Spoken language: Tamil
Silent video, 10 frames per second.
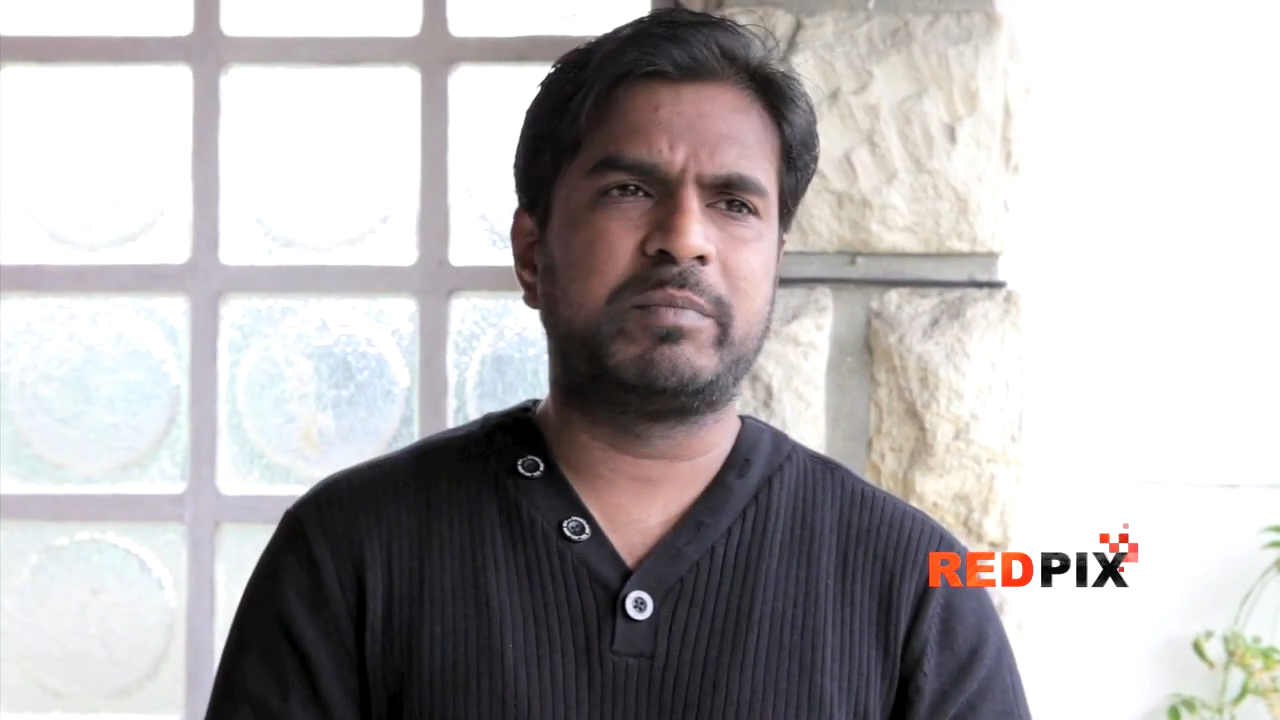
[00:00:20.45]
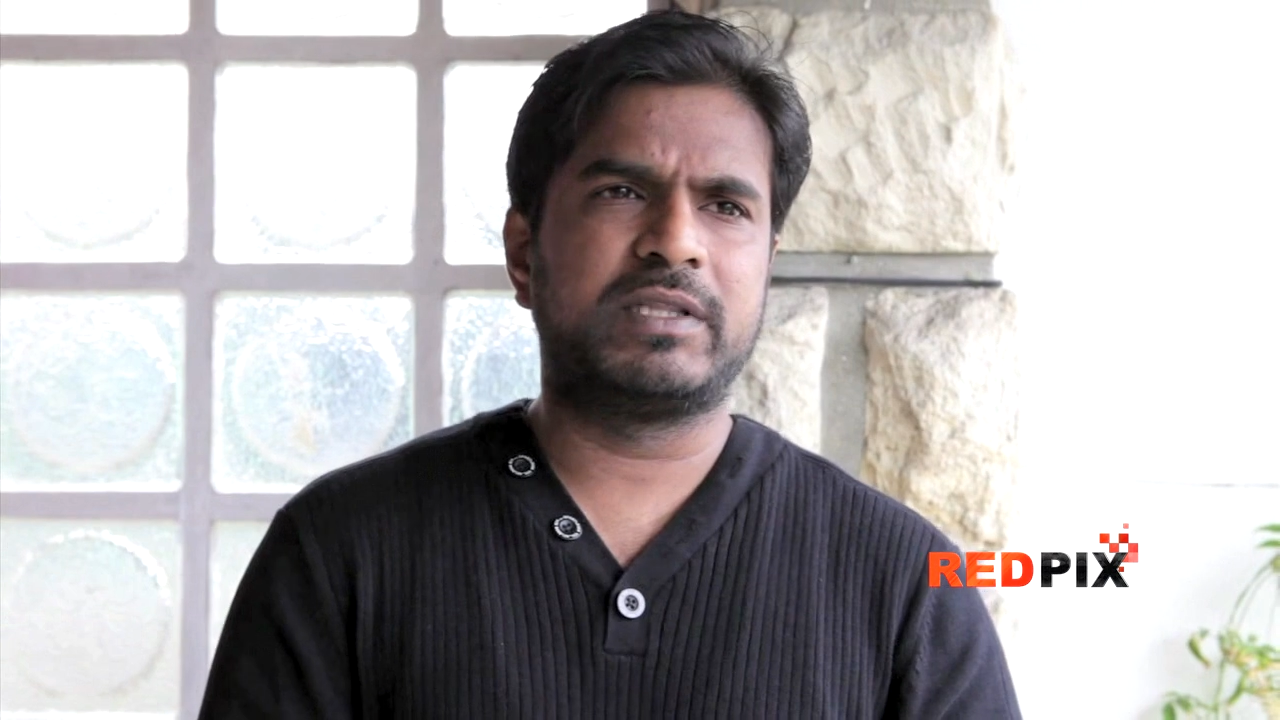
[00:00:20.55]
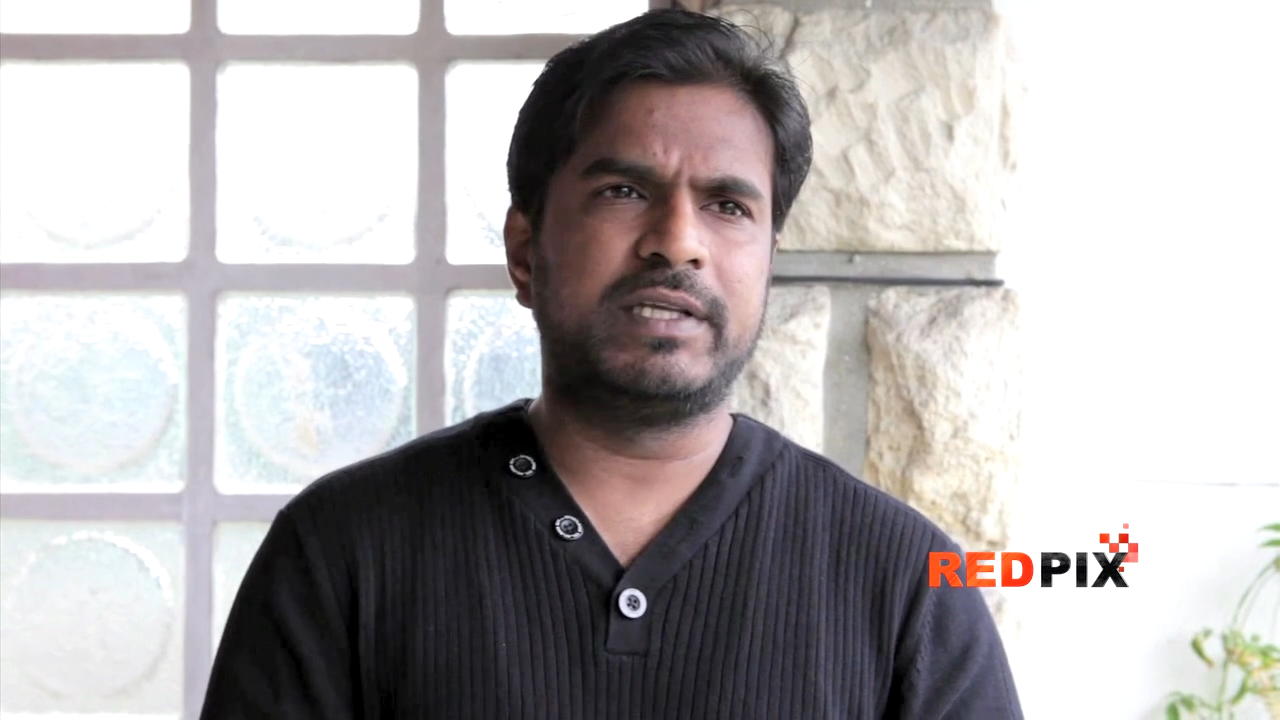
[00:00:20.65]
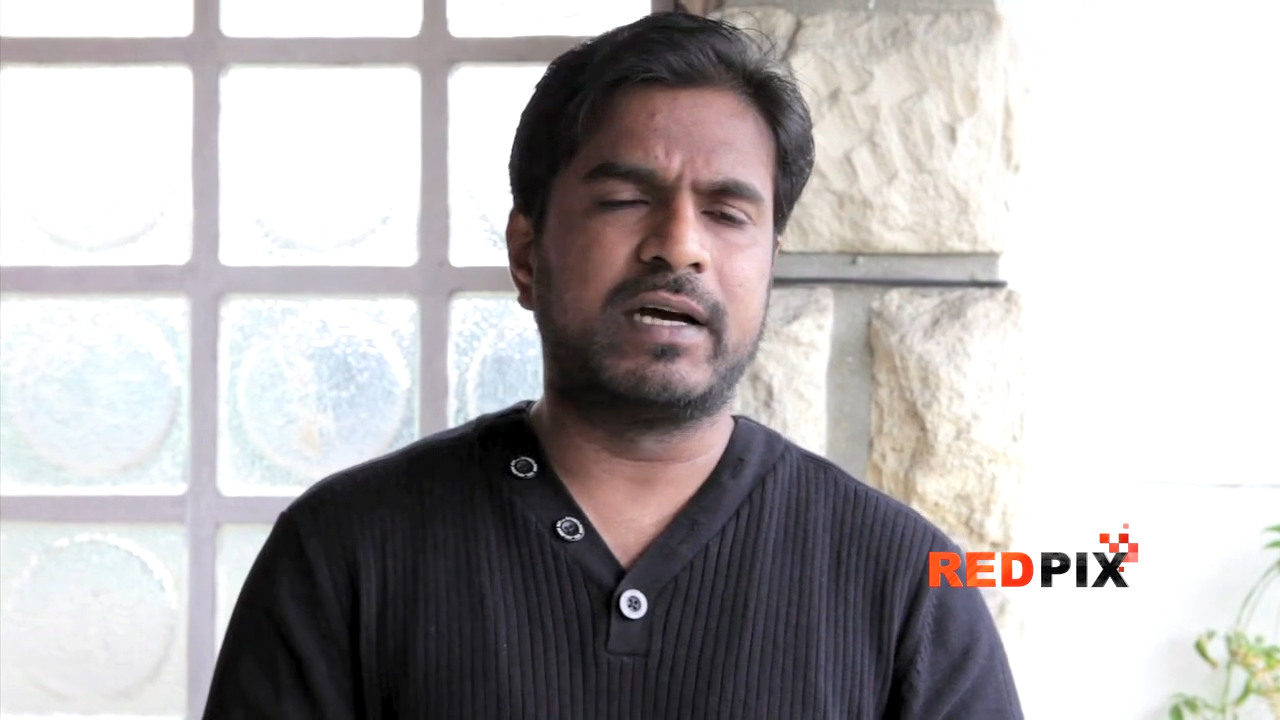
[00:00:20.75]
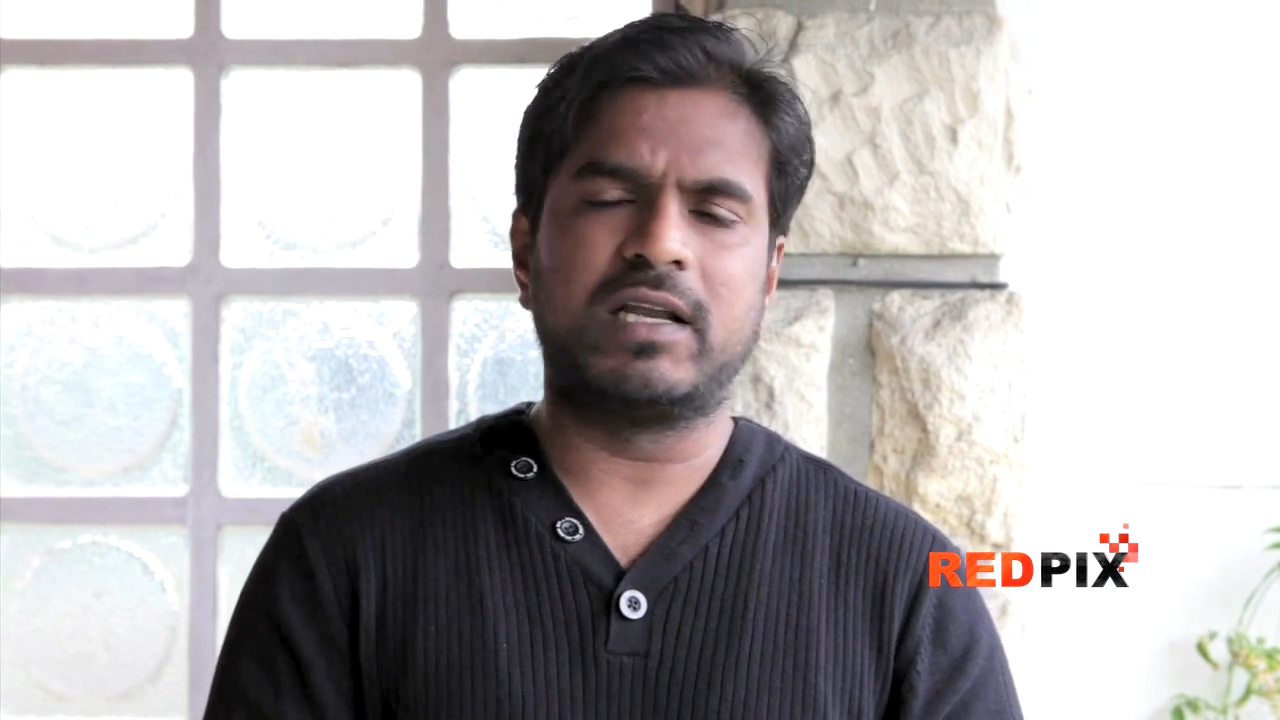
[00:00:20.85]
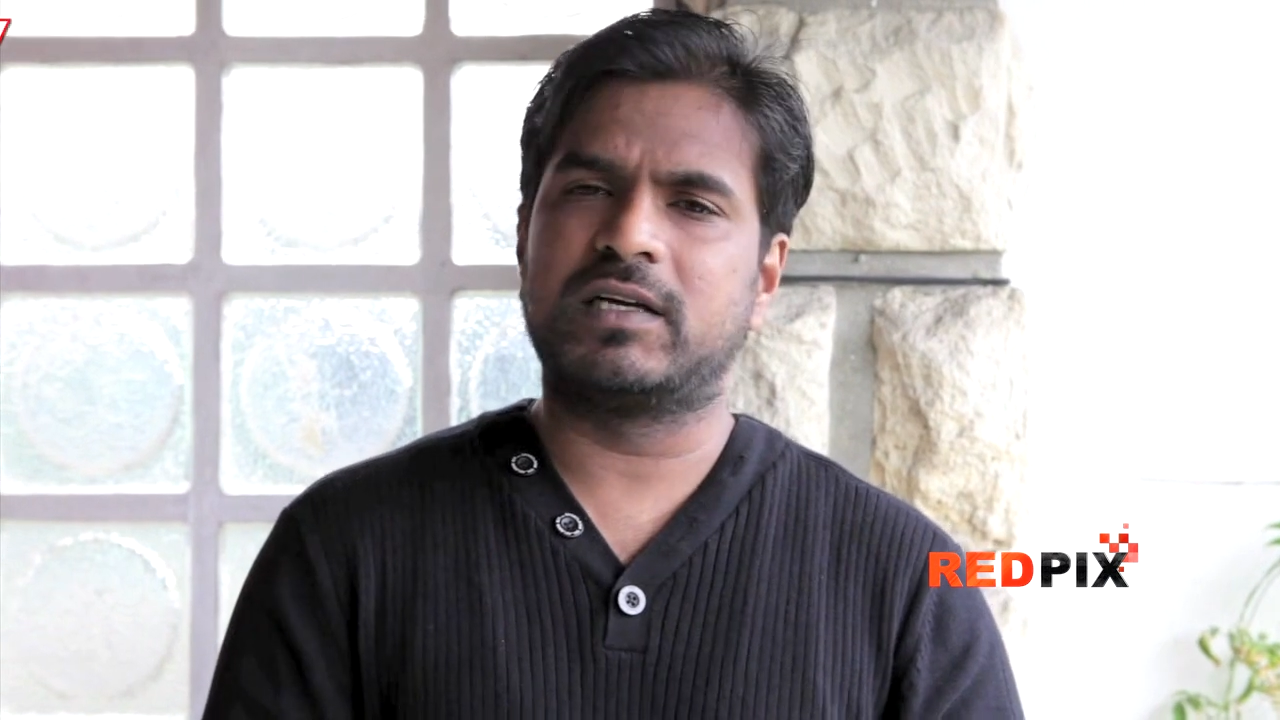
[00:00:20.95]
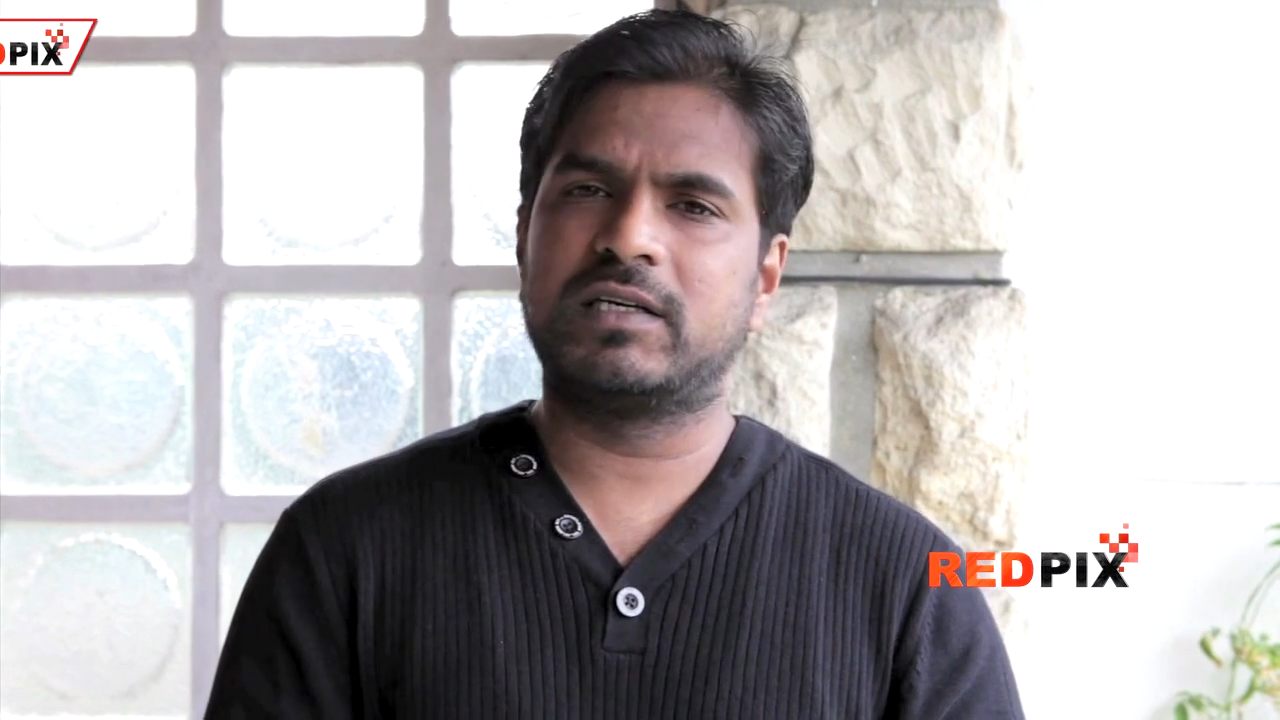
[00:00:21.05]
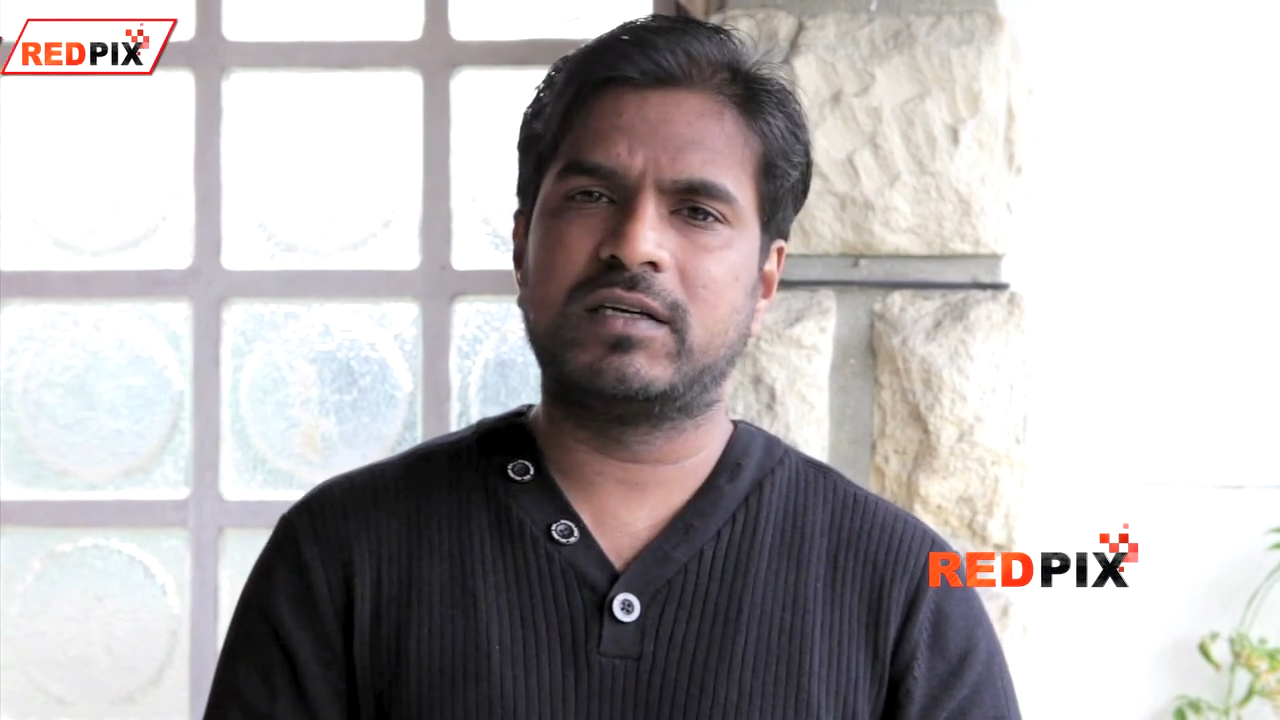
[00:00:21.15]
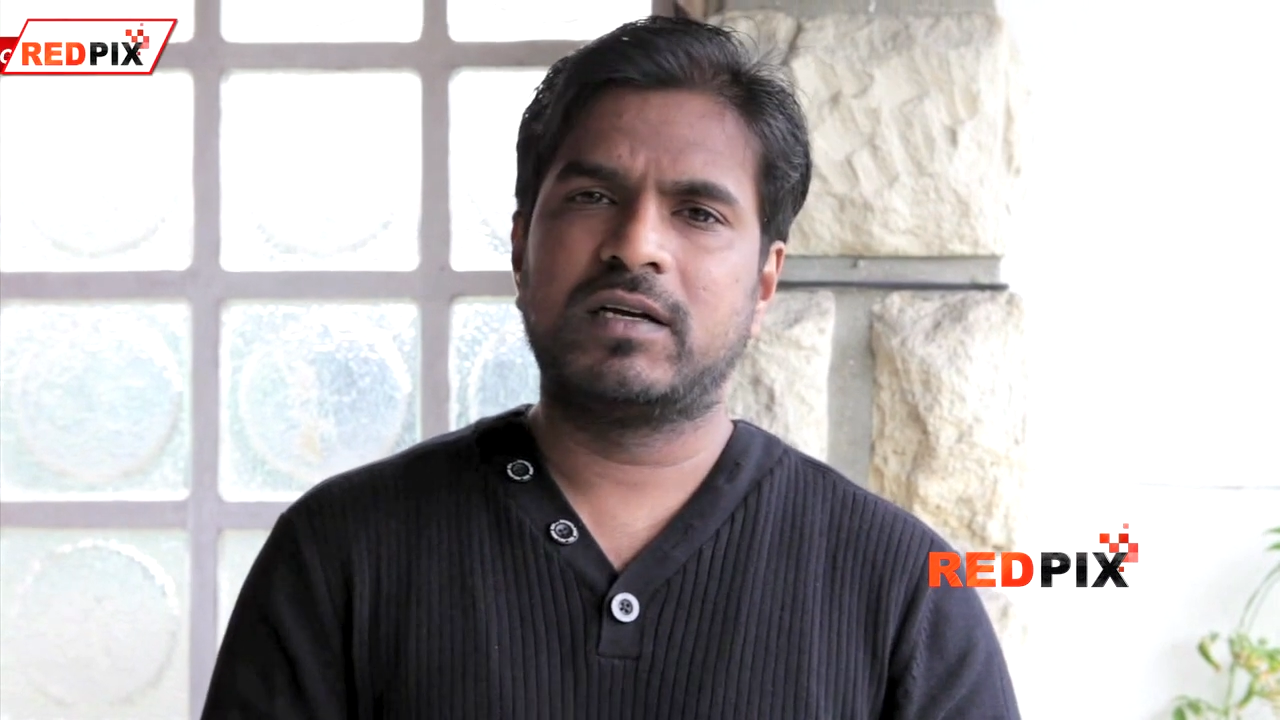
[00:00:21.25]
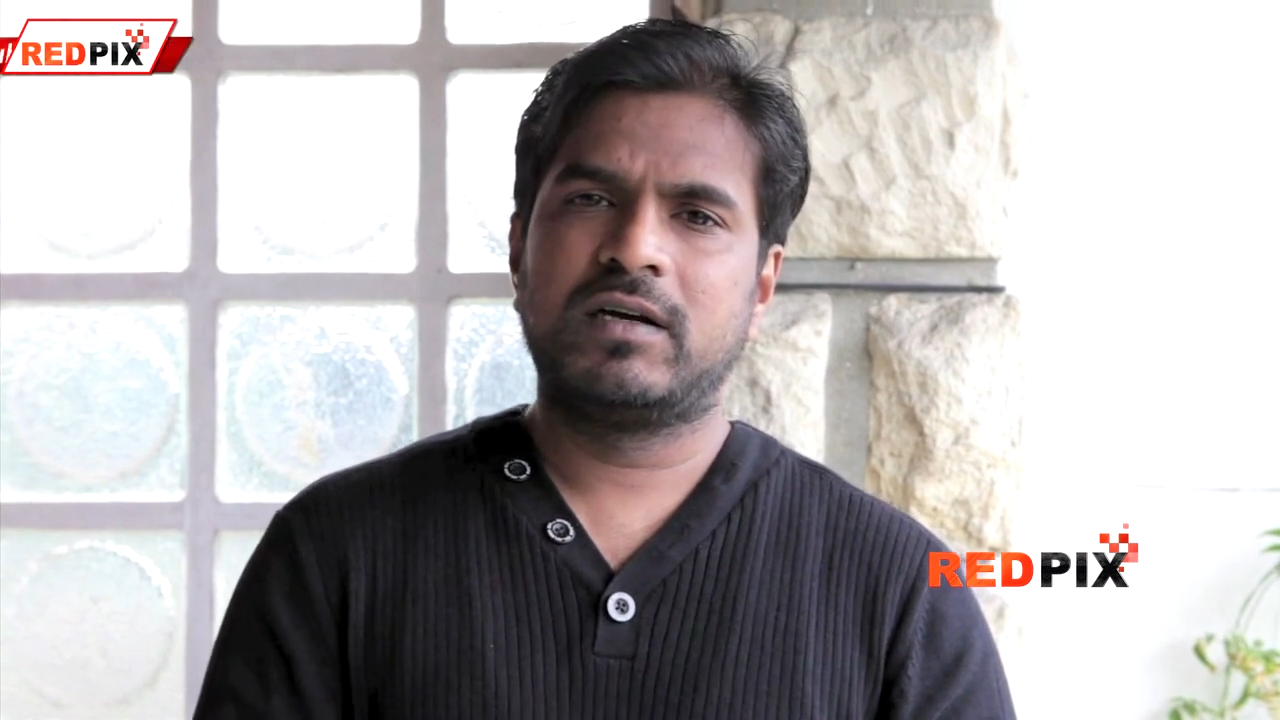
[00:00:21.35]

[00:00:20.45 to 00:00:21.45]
பற்றி எங்களுக்கு